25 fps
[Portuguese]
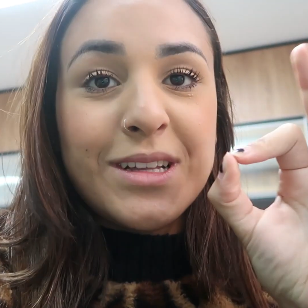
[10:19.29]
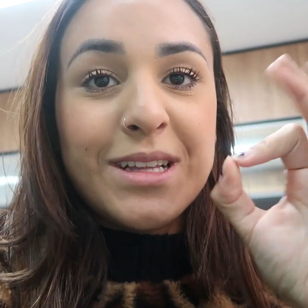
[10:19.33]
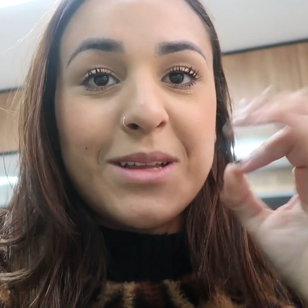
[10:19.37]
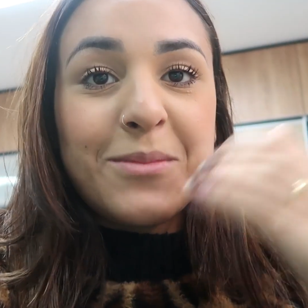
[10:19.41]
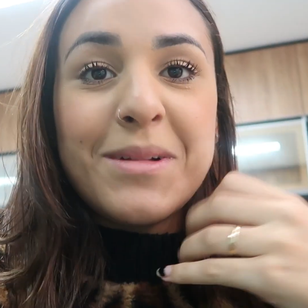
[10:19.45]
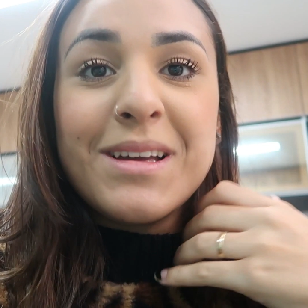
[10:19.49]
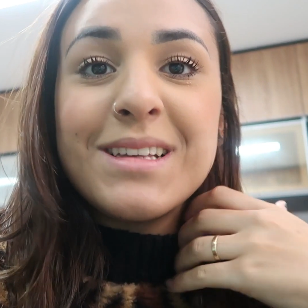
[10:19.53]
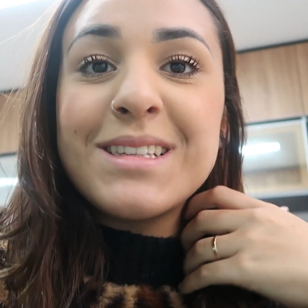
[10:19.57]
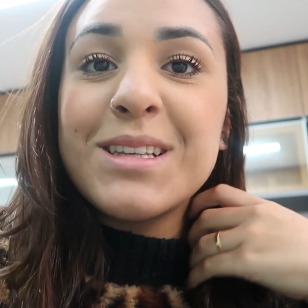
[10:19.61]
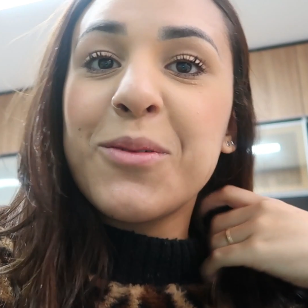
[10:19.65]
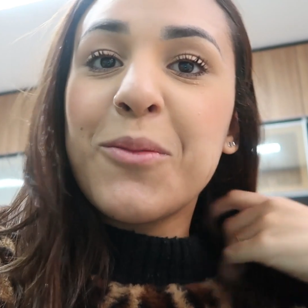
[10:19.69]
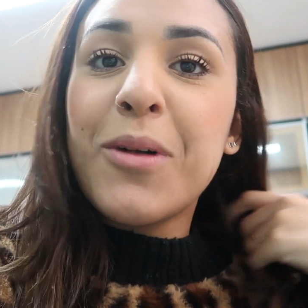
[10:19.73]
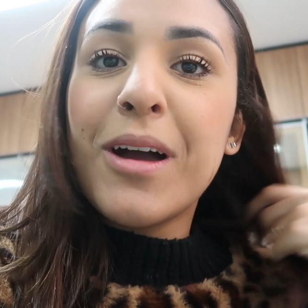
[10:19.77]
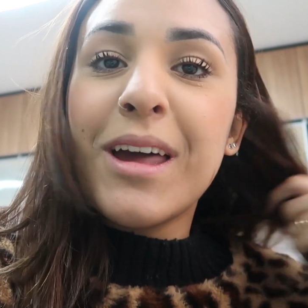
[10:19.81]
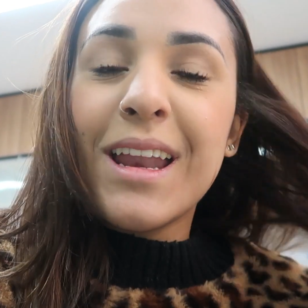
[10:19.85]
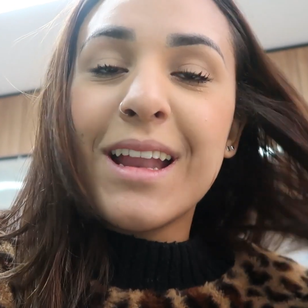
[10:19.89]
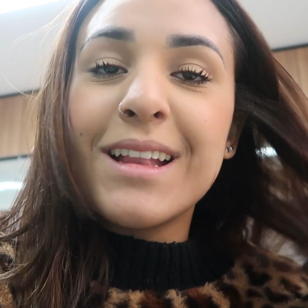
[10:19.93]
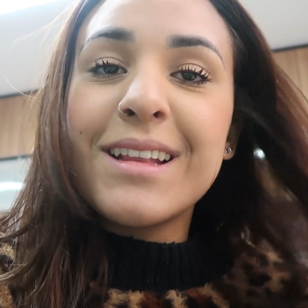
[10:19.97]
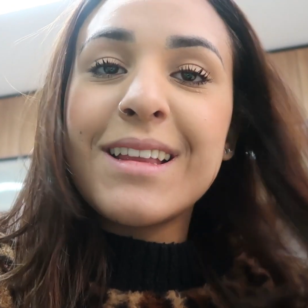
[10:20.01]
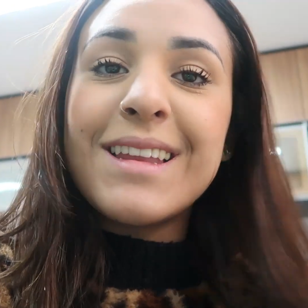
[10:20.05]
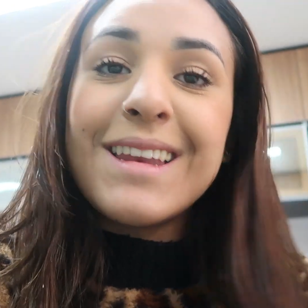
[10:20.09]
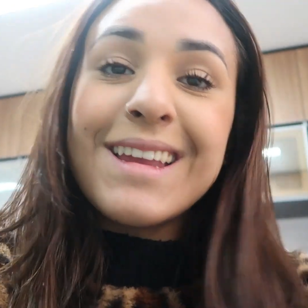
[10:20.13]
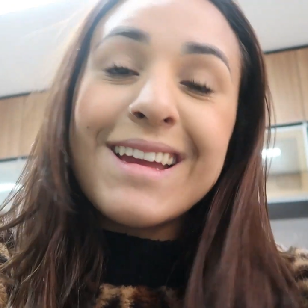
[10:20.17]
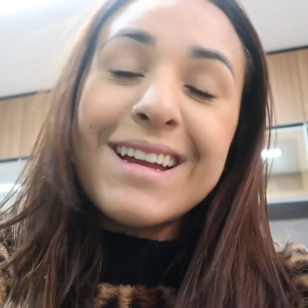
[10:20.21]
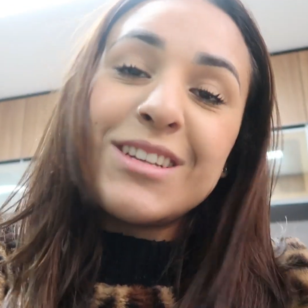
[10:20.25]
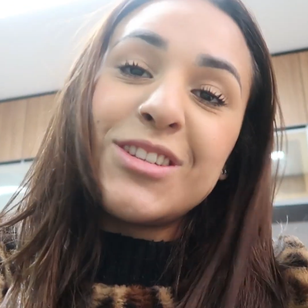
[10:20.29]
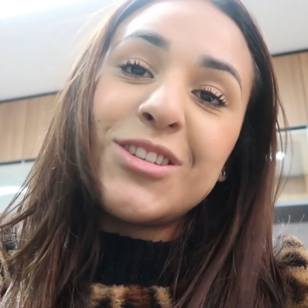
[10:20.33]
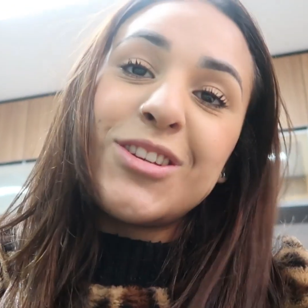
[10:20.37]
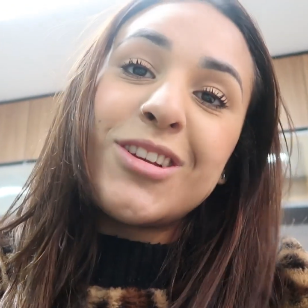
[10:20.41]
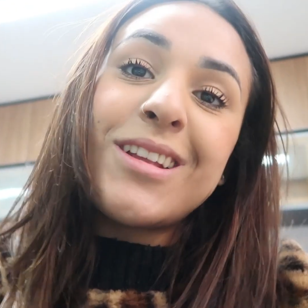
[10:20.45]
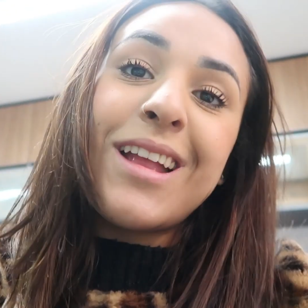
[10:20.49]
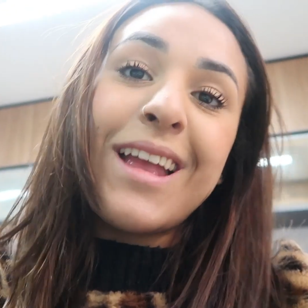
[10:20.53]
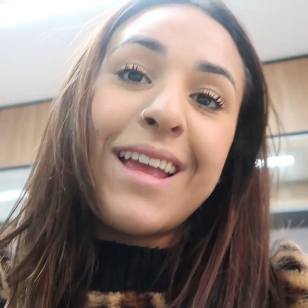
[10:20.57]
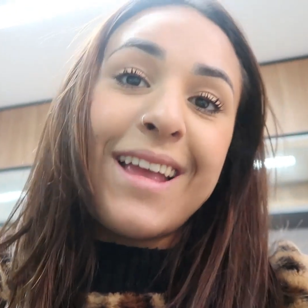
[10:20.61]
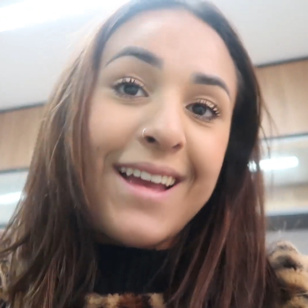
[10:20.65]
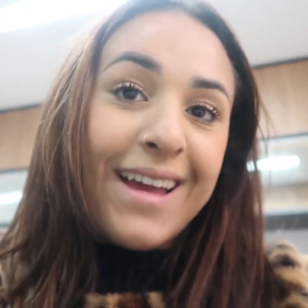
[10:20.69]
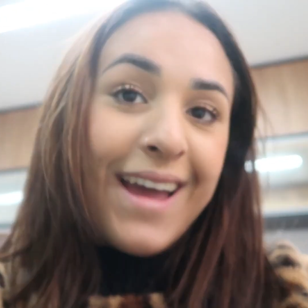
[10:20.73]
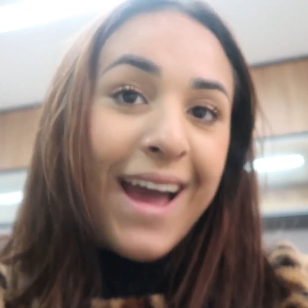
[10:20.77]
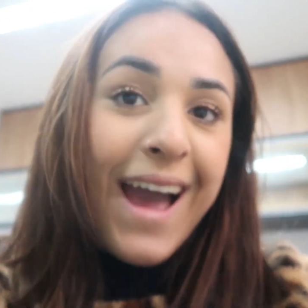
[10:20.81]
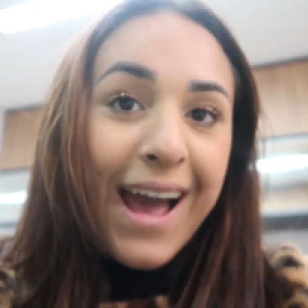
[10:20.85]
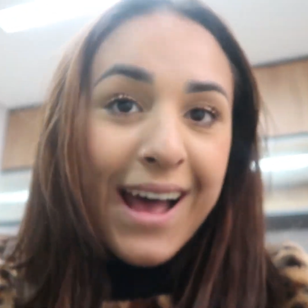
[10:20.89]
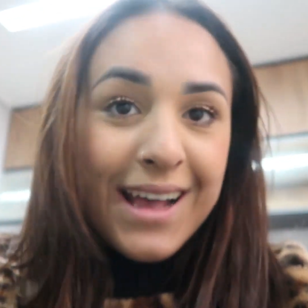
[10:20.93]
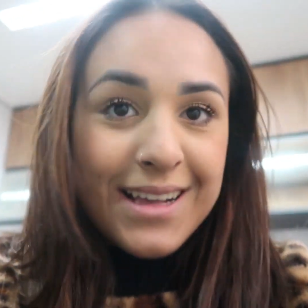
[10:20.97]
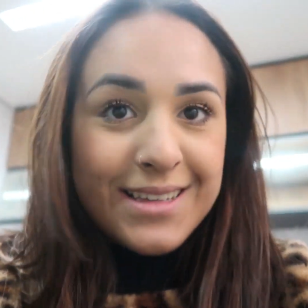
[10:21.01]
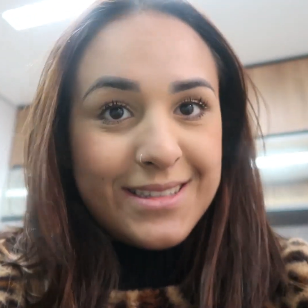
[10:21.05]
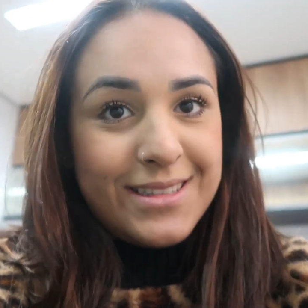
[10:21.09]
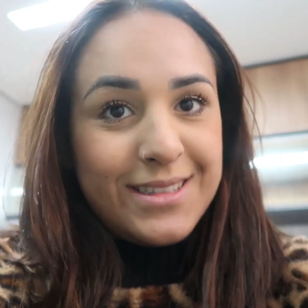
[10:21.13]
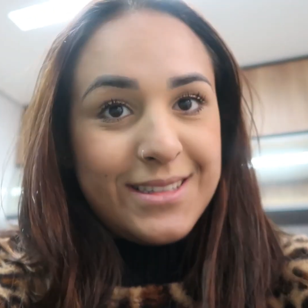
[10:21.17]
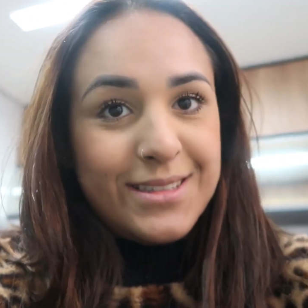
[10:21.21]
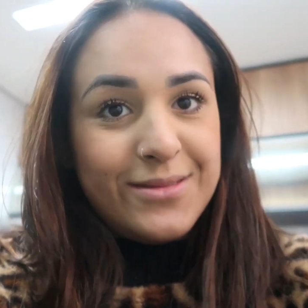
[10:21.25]
Ainda mais em quarentena que a gente tá em
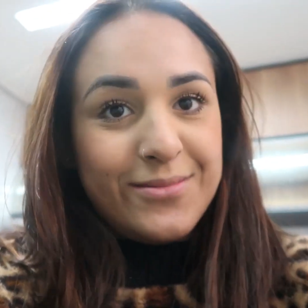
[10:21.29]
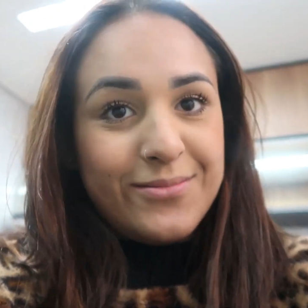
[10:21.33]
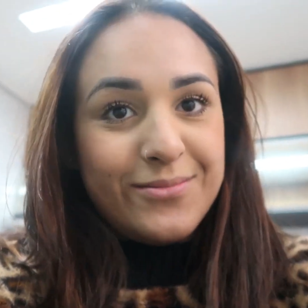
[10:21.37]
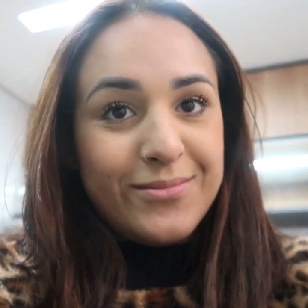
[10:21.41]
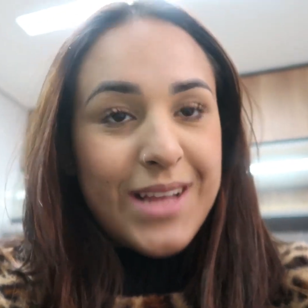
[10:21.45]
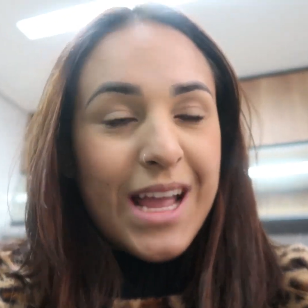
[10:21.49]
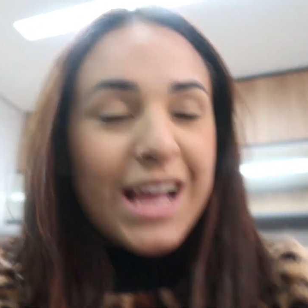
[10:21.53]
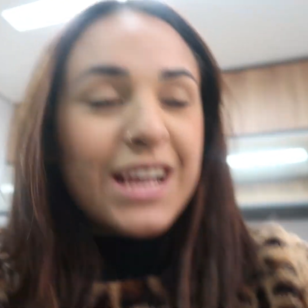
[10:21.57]
casa.